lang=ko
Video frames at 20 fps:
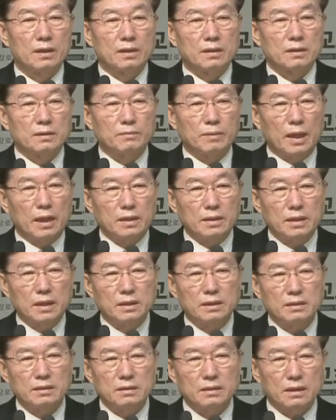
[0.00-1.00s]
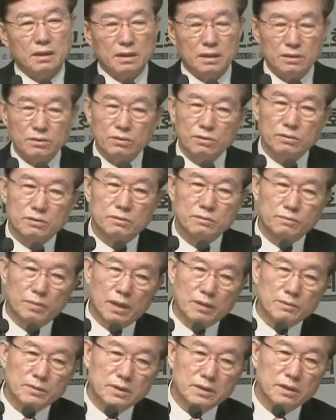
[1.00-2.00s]
근데 마리아는 계속
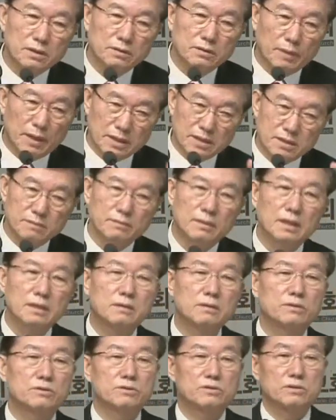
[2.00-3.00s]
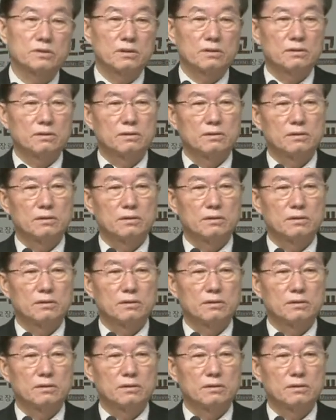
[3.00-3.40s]
발밑에서 말씀만 듣거든요.